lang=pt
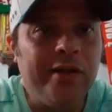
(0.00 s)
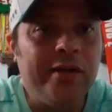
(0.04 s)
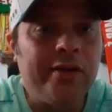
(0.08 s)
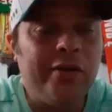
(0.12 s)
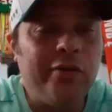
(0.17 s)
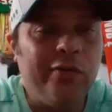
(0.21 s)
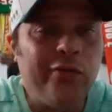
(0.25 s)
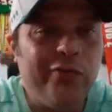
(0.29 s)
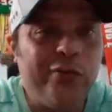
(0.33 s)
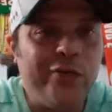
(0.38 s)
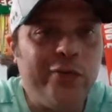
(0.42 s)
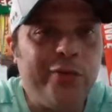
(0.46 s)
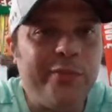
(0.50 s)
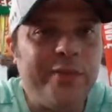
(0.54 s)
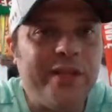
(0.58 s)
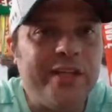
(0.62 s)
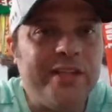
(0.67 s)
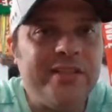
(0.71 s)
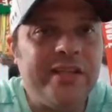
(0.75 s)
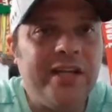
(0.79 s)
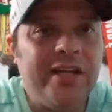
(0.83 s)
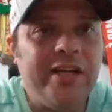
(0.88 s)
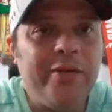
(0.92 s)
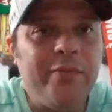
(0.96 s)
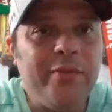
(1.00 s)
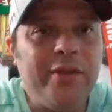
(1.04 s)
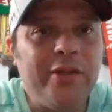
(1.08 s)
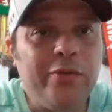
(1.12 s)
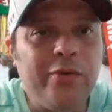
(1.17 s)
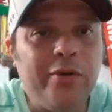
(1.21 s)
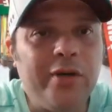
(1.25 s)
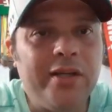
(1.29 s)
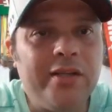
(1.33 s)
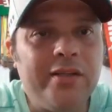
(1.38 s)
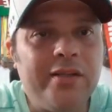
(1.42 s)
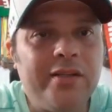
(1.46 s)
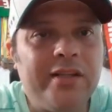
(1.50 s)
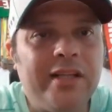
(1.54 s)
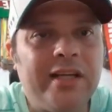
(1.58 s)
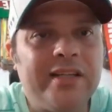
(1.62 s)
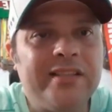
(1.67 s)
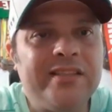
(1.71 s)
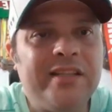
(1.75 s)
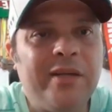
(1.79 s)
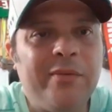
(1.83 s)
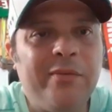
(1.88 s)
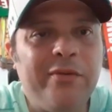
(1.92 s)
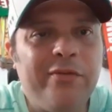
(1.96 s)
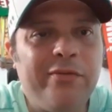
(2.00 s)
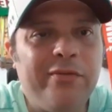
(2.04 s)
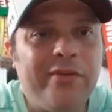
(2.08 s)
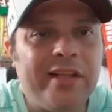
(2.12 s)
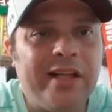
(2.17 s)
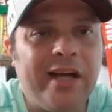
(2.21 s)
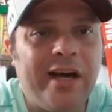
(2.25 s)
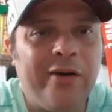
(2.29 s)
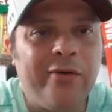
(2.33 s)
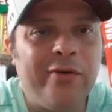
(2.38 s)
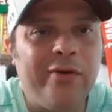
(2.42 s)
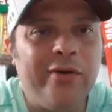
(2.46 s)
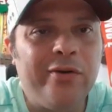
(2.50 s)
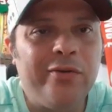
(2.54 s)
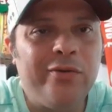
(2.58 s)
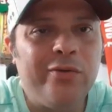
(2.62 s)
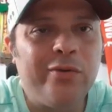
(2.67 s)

que o Fluminense eliminou na semifinal